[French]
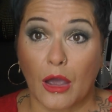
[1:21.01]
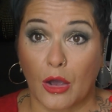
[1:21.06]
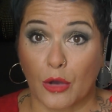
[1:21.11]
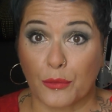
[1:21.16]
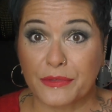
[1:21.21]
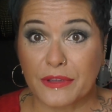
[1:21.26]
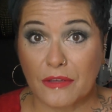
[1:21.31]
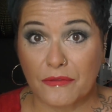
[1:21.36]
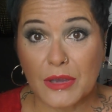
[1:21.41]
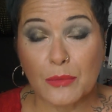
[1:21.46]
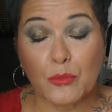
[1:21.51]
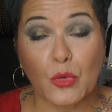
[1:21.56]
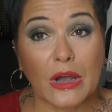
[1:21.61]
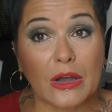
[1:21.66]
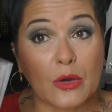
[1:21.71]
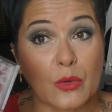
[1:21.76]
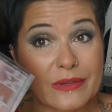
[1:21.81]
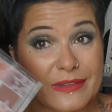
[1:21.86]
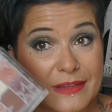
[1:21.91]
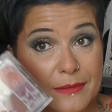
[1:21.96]
vous savez moi
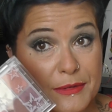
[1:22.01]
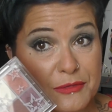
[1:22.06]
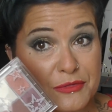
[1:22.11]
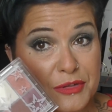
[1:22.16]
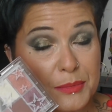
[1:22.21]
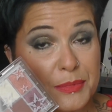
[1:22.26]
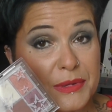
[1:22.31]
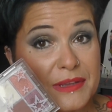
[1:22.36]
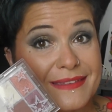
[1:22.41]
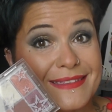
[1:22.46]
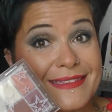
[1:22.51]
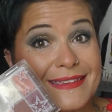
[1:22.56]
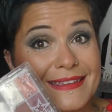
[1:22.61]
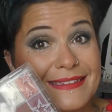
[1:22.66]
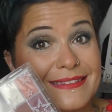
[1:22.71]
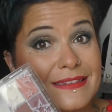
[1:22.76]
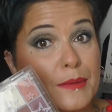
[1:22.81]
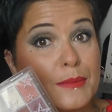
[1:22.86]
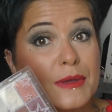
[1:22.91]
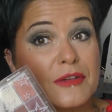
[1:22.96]
à quoi ça m'a fait penser
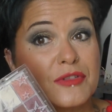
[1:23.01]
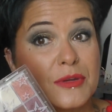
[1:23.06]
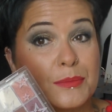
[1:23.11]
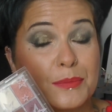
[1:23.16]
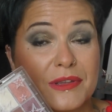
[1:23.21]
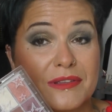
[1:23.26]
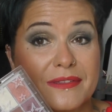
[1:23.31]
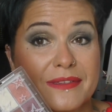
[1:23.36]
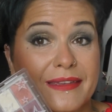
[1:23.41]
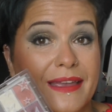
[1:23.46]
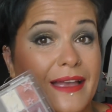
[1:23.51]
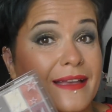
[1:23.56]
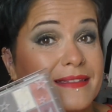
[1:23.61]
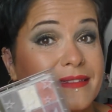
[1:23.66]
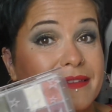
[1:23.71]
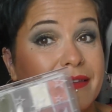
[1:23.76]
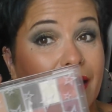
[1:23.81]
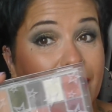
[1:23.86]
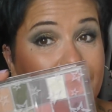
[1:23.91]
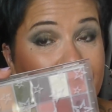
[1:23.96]
Ça m'a fait penser à
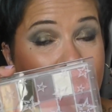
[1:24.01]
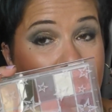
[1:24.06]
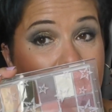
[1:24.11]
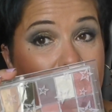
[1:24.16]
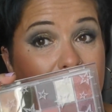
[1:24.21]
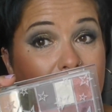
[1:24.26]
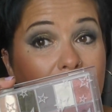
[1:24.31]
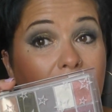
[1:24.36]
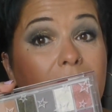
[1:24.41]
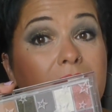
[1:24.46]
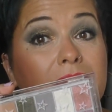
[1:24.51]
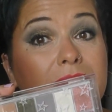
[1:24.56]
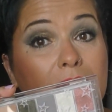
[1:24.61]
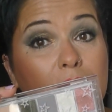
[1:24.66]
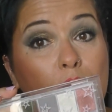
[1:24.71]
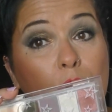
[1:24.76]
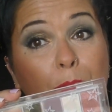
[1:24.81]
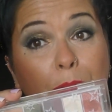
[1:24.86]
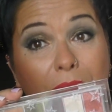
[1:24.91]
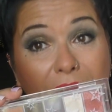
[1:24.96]
certaines
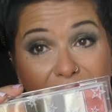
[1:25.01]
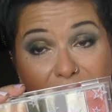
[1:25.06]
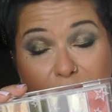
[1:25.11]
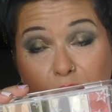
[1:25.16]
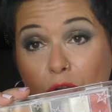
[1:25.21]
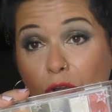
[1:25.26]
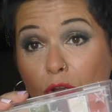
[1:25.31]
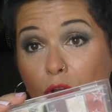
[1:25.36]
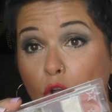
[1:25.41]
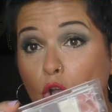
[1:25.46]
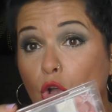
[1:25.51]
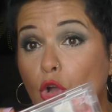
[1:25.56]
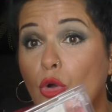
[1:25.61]
anciennes palettes